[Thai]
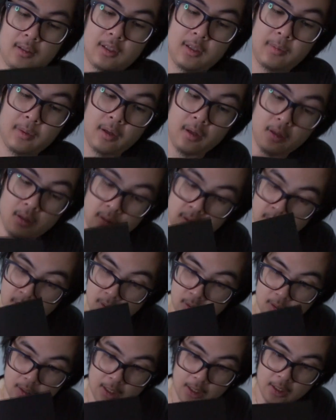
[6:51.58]
ใช่ปะ่ะ
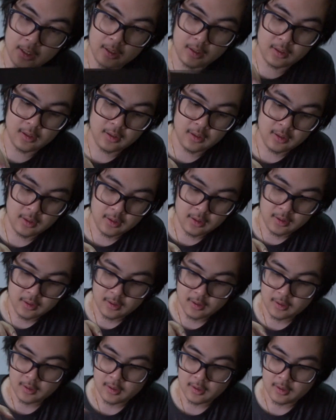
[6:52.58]
ใช่ดิ
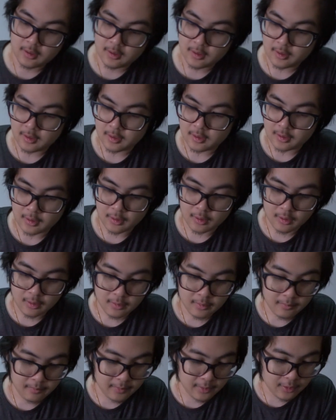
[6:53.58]
เนาะ
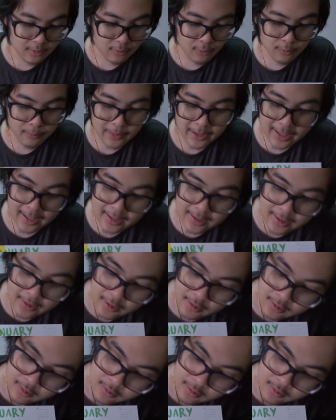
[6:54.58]
มันก็คงมีแค่นี้